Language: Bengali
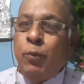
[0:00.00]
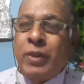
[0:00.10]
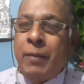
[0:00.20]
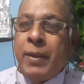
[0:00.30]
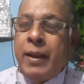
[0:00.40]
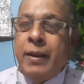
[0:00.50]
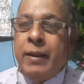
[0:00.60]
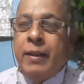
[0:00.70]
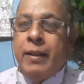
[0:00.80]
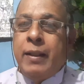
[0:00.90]
বুঝাবেন
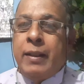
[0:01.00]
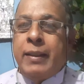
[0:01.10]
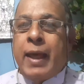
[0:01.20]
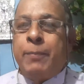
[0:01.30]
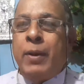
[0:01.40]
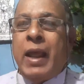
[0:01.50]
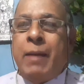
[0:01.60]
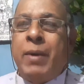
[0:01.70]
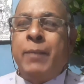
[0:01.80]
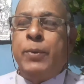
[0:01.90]
যার ফলে
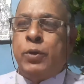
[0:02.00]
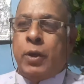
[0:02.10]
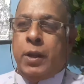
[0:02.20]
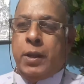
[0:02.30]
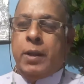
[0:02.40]
আমার বিষয়ে